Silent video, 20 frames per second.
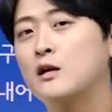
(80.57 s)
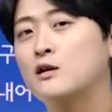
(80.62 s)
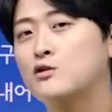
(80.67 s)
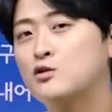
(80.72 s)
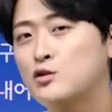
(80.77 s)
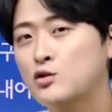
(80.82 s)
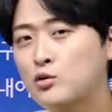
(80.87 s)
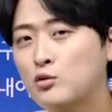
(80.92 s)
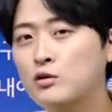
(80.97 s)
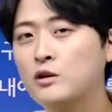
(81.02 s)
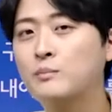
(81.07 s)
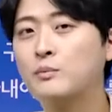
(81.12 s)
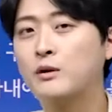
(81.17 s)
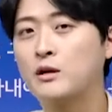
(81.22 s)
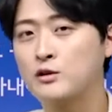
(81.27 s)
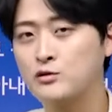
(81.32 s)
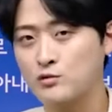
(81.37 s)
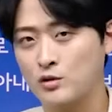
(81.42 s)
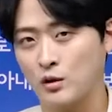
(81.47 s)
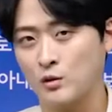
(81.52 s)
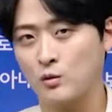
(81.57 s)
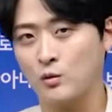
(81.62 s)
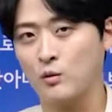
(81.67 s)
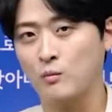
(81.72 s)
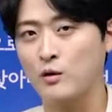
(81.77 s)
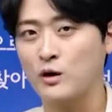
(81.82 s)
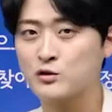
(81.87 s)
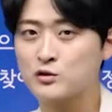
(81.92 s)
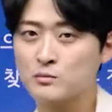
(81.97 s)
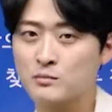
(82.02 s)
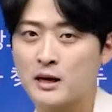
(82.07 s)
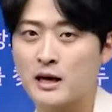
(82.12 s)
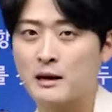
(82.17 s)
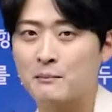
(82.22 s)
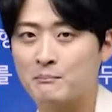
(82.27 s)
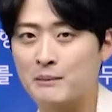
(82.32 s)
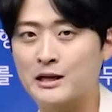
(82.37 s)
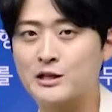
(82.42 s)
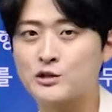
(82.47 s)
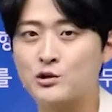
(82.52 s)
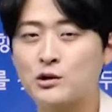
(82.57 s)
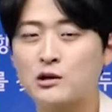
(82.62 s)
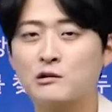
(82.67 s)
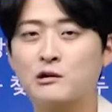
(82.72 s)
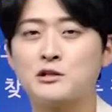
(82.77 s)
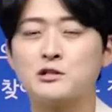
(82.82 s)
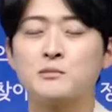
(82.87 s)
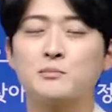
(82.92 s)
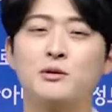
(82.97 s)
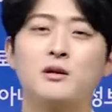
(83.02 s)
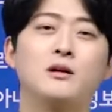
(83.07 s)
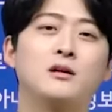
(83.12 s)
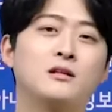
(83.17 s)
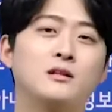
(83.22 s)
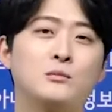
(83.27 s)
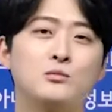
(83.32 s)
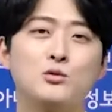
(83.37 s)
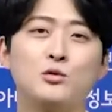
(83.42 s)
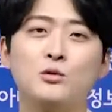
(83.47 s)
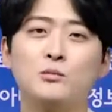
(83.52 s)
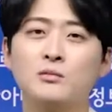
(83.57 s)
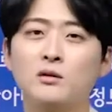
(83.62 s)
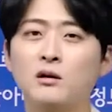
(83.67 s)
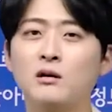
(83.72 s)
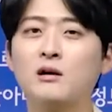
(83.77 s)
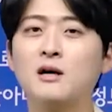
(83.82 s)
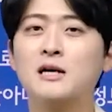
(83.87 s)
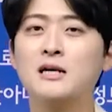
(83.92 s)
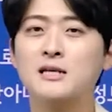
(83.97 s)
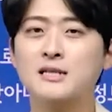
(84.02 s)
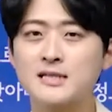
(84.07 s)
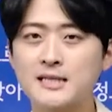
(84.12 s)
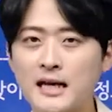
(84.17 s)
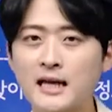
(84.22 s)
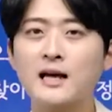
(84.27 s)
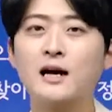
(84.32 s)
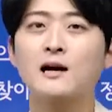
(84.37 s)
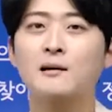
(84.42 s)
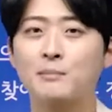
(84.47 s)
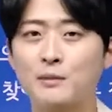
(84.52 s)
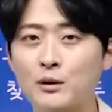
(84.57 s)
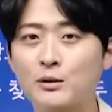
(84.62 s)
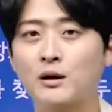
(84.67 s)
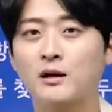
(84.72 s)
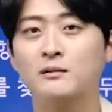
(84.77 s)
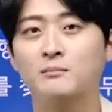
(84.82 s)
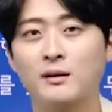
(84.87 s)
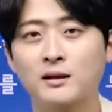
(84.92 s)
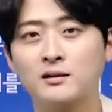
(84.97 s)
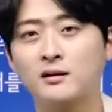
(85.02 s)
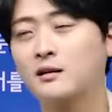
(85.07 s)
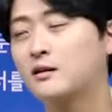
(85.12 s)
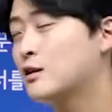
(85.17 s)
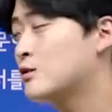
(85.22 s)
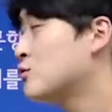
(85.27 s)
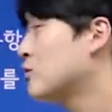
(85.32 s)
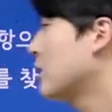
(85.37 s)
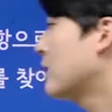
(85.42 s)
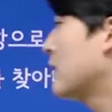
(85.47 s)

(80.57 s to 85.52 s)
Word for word: 추론이 필요할 수도 있고 뭔가 좀 맞춰가는 과정이 필요하기 때문에 조금 더 생각이 필요한 파트가 될 수